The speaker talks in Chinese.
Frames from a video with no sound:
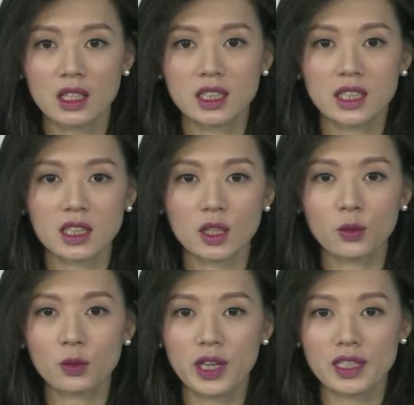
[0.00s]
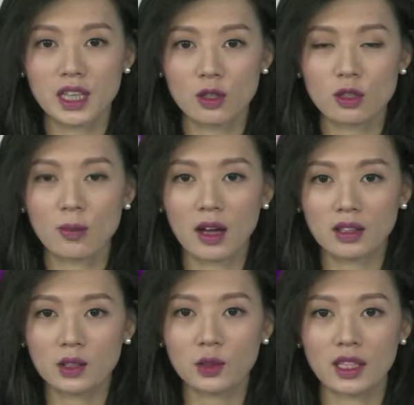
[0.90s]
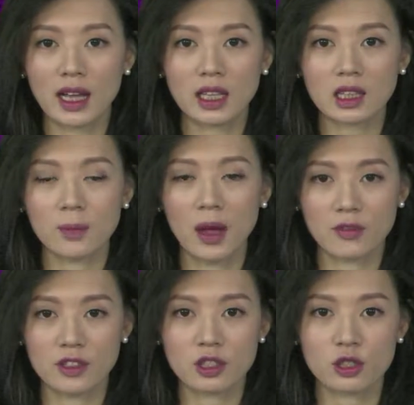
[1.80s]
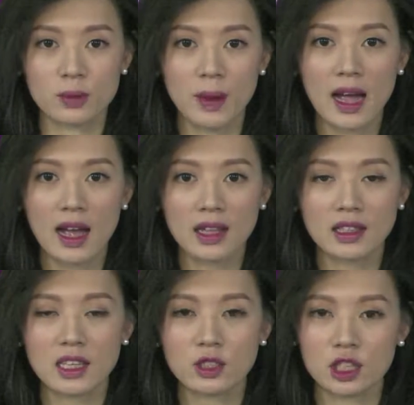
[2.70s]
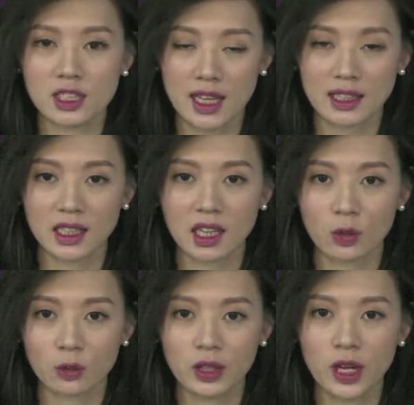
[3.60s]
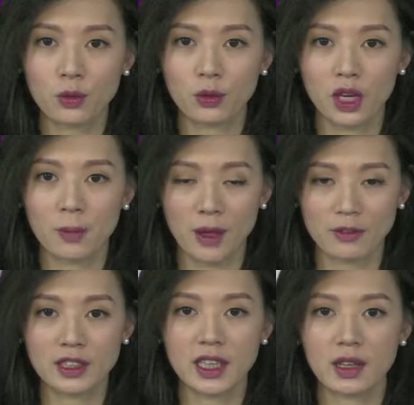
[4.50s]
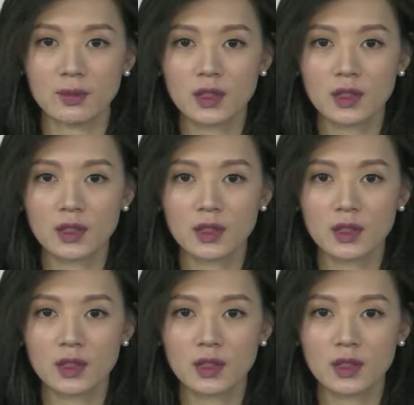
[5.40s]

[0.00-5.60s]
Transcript: 期内的物业销售毛利率达到了百分之十八，按年是下跌了五点五个百分点，